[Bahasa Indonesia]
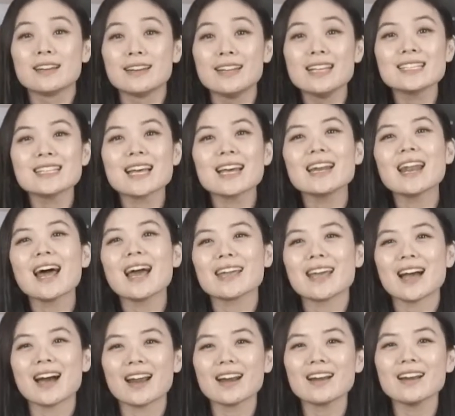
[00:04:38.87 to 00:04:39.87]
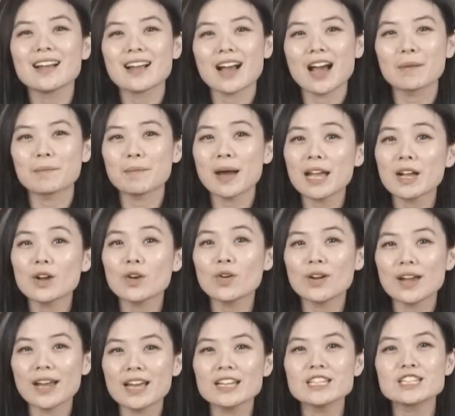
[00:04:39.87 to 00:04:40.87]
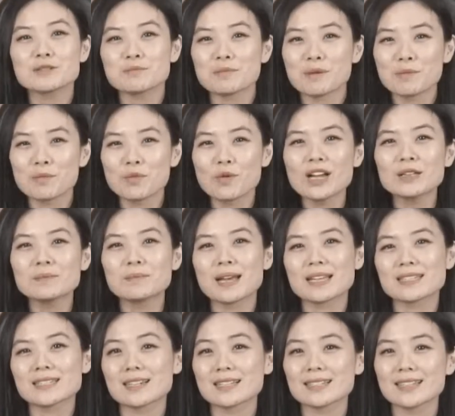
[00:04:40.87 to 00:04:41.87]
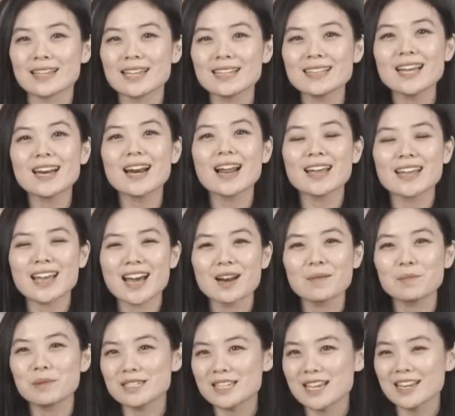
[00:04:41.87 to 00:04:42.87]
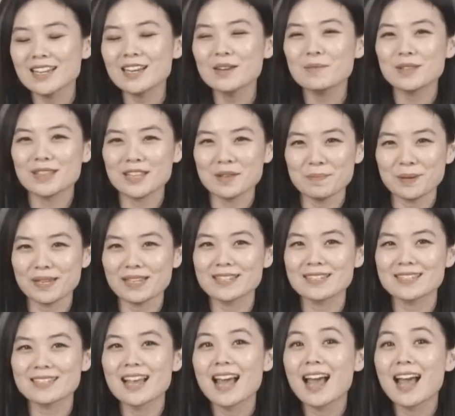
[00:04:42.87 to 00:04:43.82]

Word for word: Desain layar dengan micro edge membuat bezel sekitar layar menjadi lebih tipis.